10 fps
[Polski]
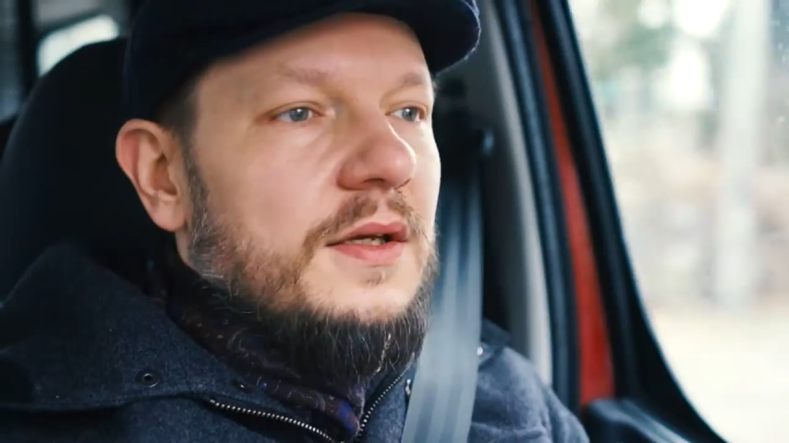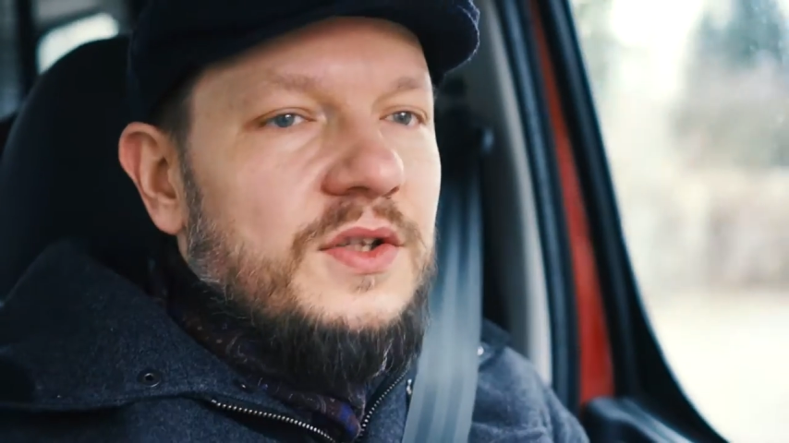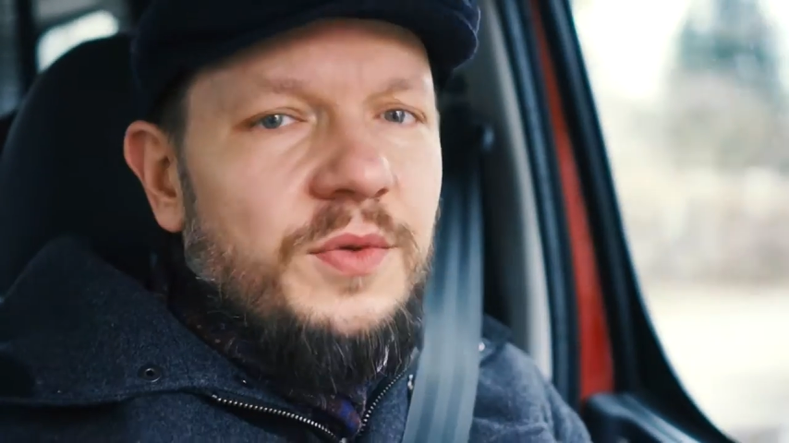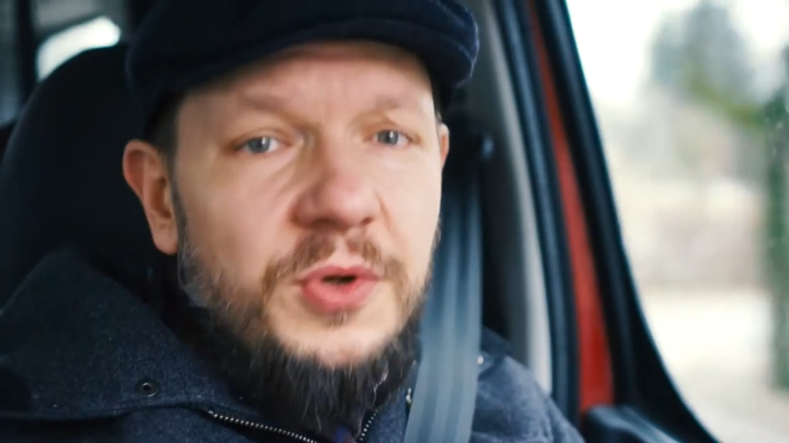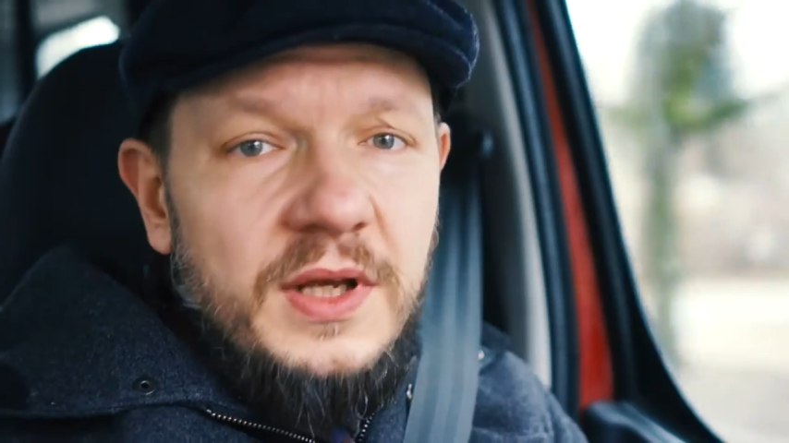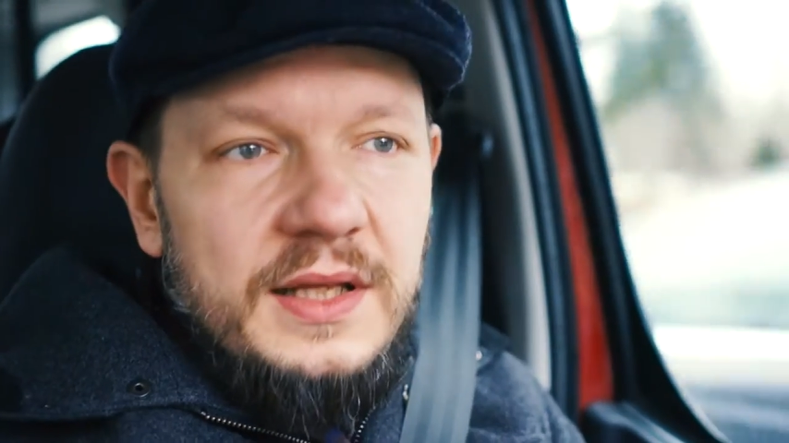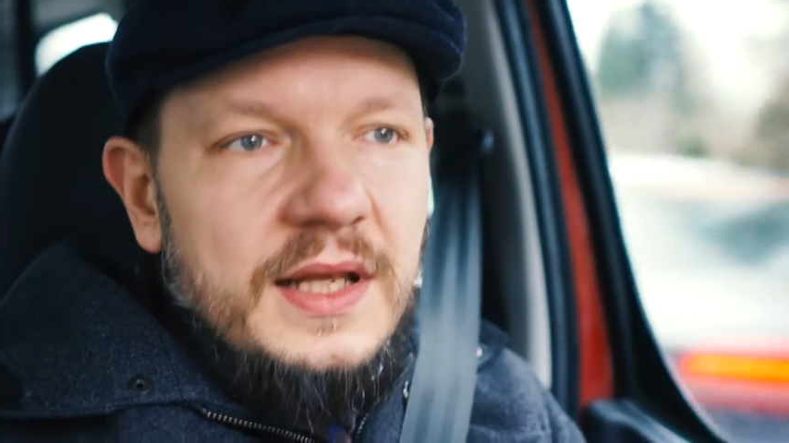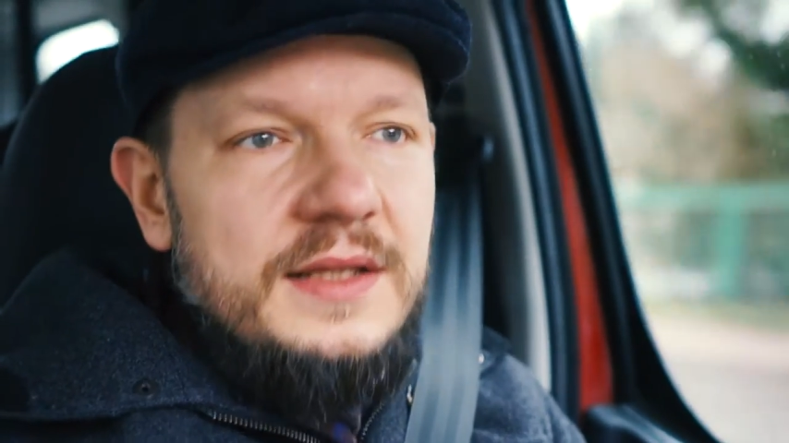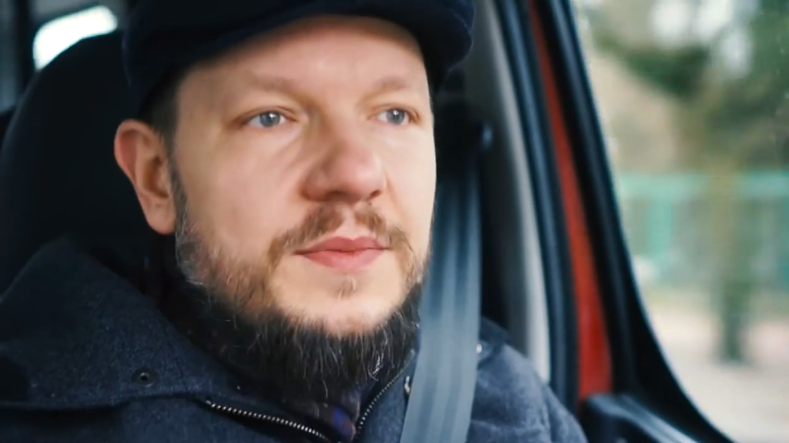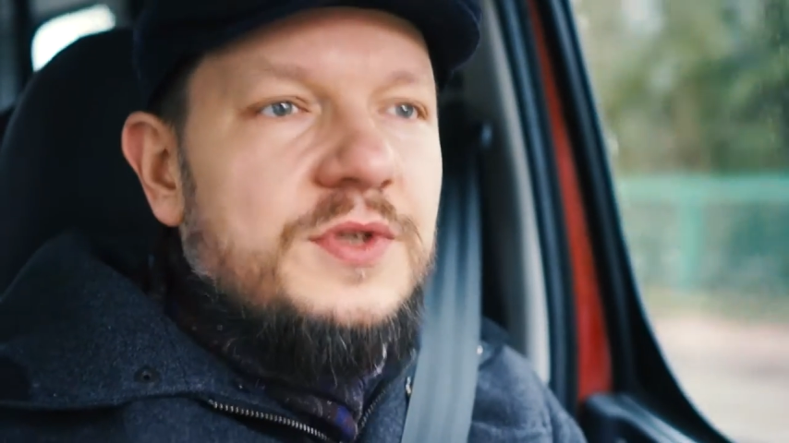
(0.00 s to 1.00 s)
I to polega
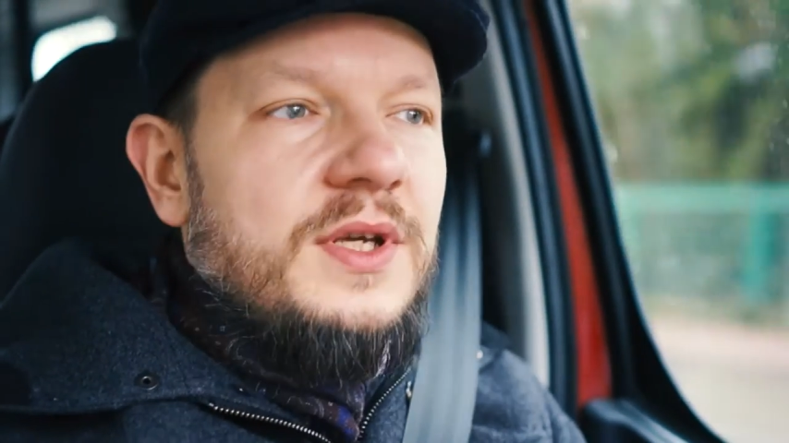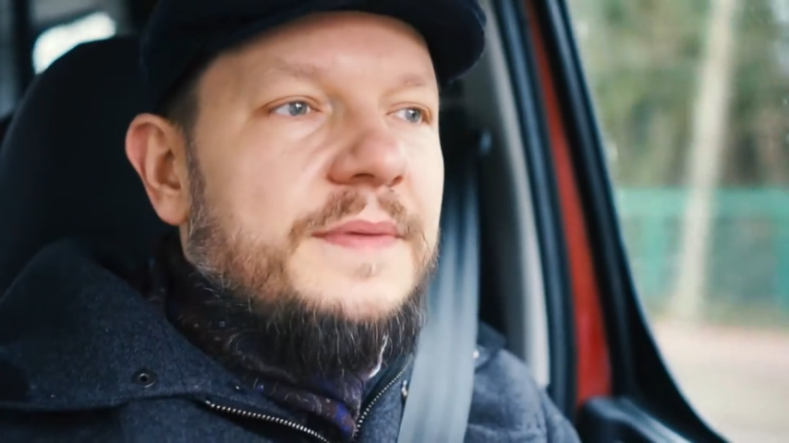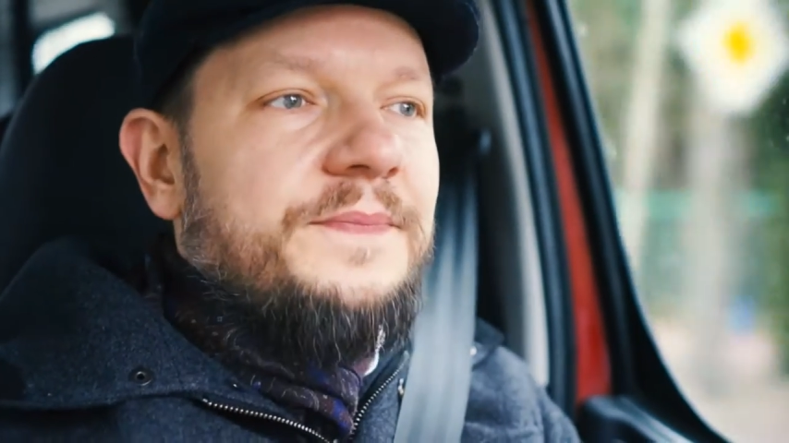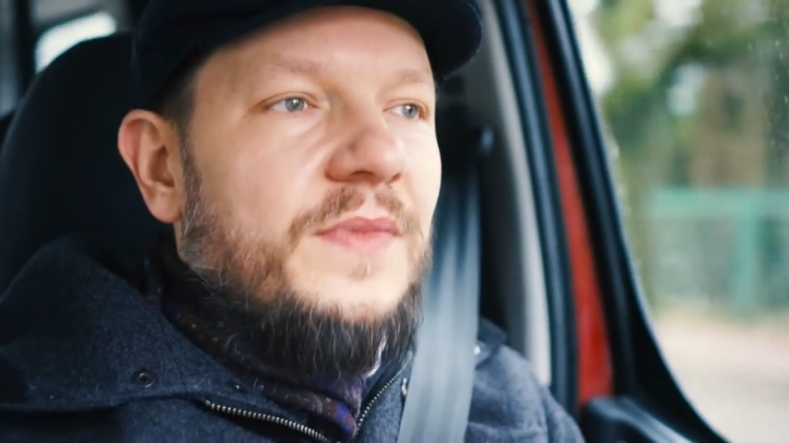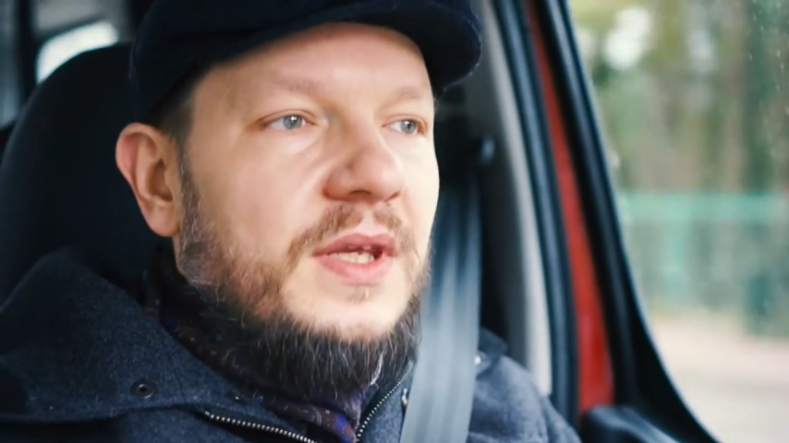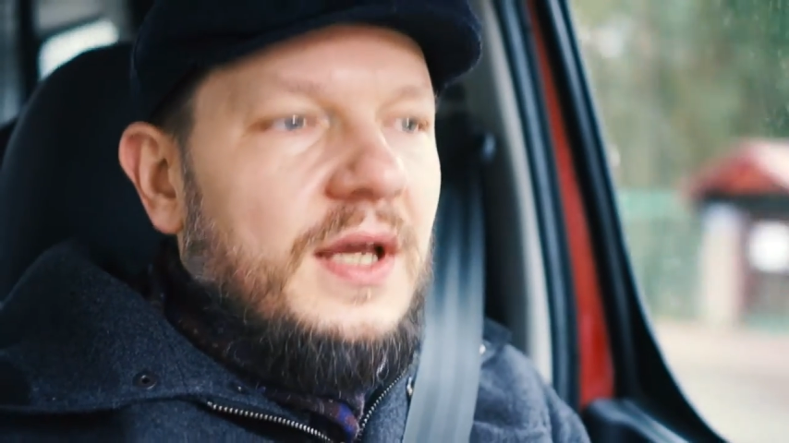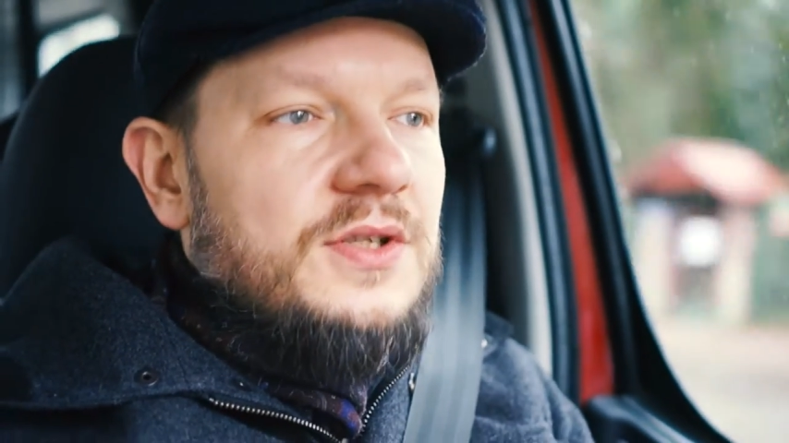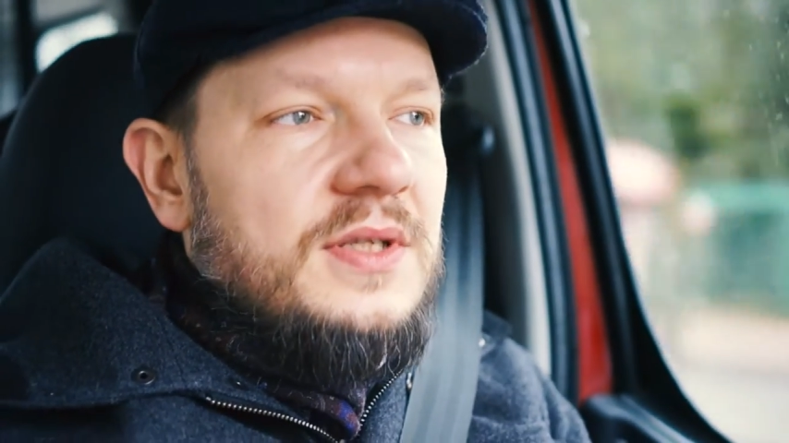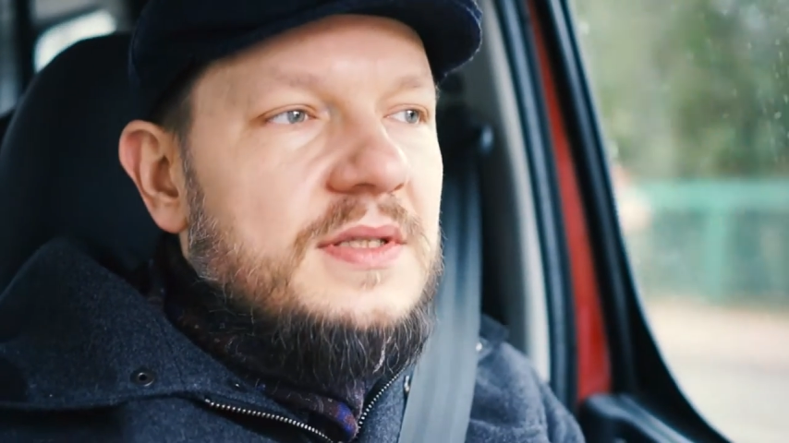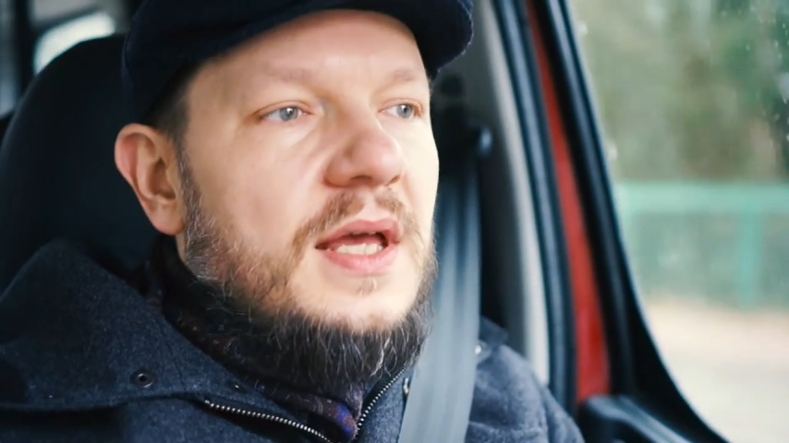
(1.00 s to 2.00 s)
na tym, że
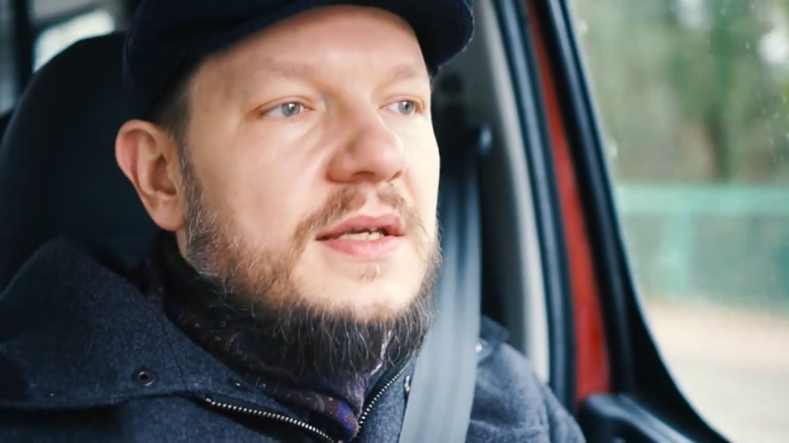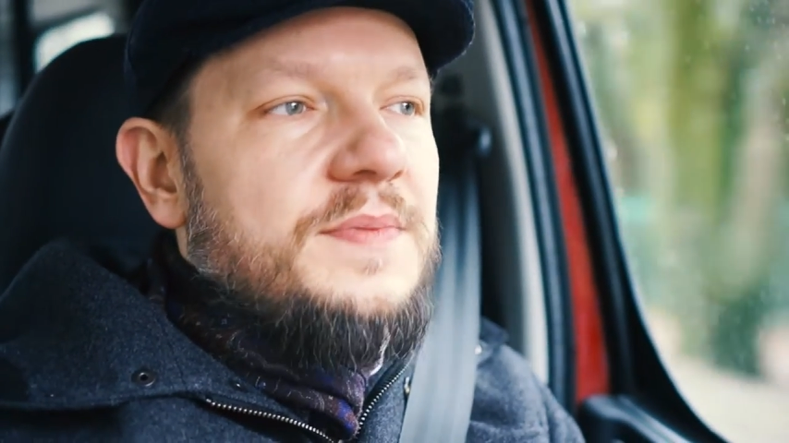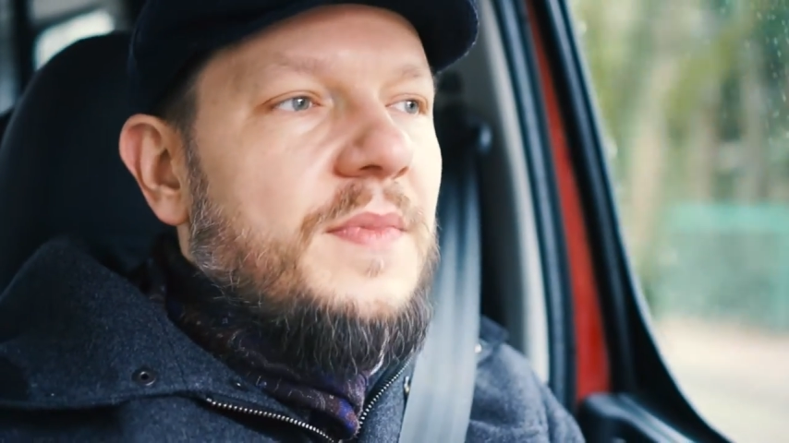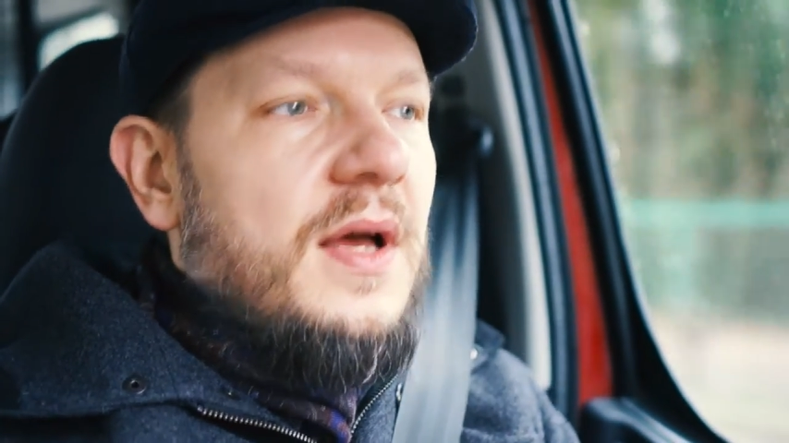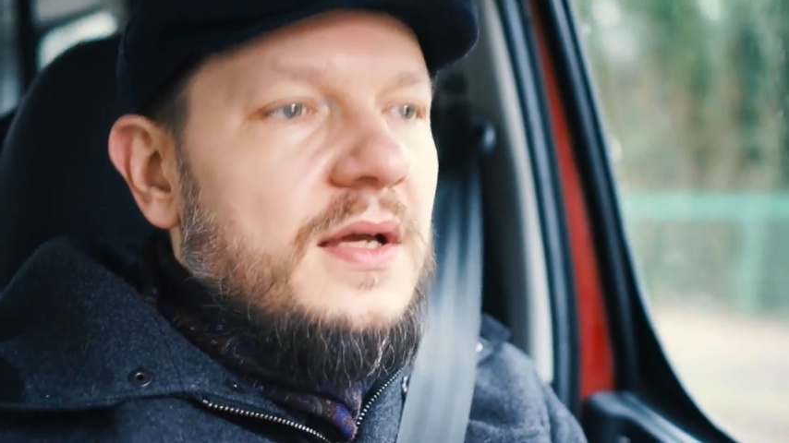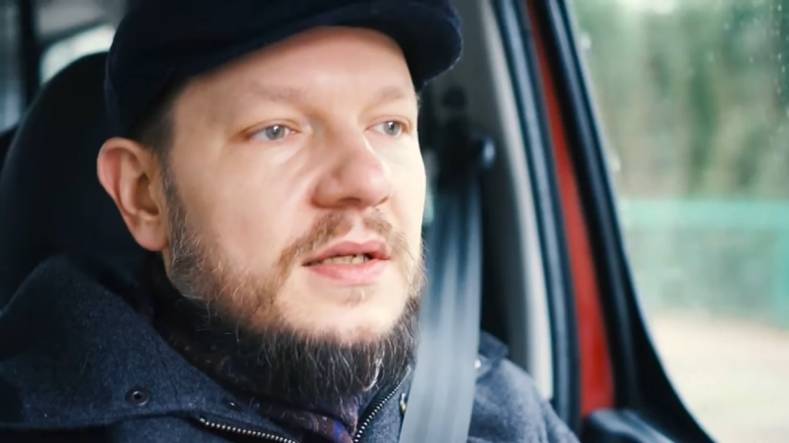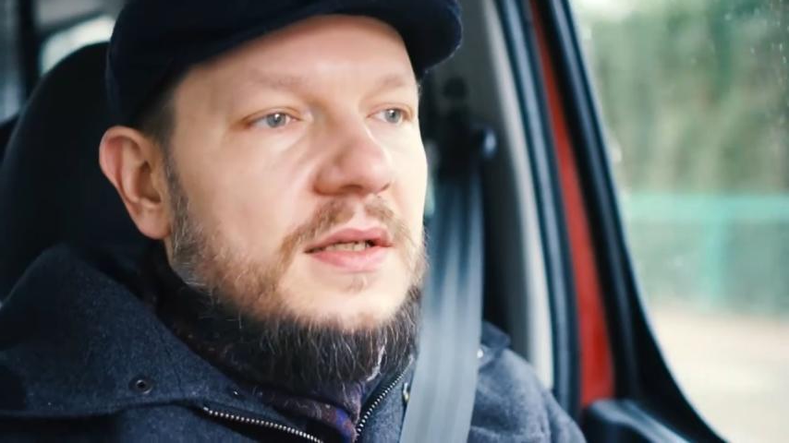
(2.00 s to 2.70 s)
każdy z nas ma